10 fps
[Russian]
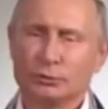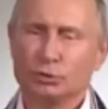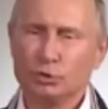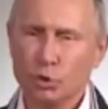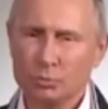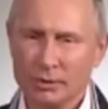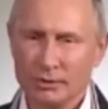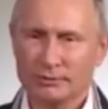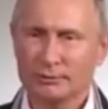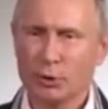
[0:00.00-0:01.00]

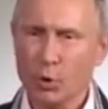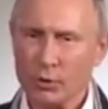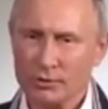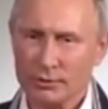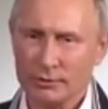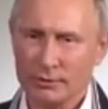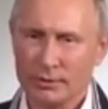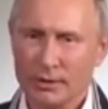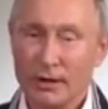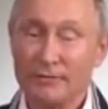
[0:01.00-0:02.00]
Добрых,
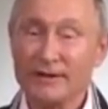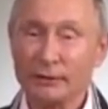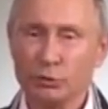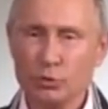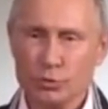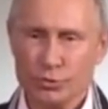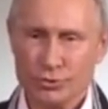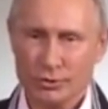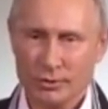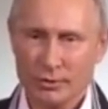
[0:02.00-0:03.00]
трогательных,
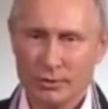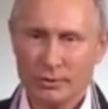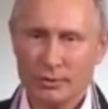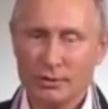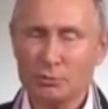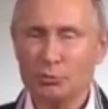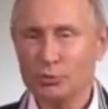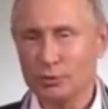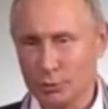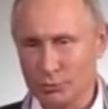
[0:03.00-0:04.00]
волнующих и
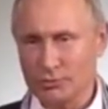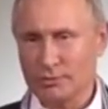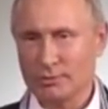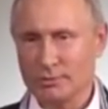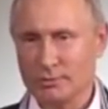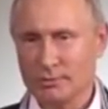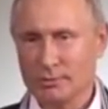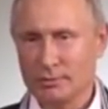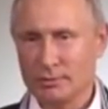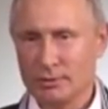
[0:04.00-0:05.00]
немного грустных.
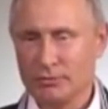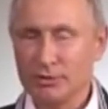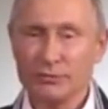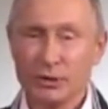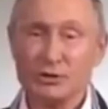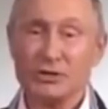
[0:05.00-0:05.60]
Ведь вы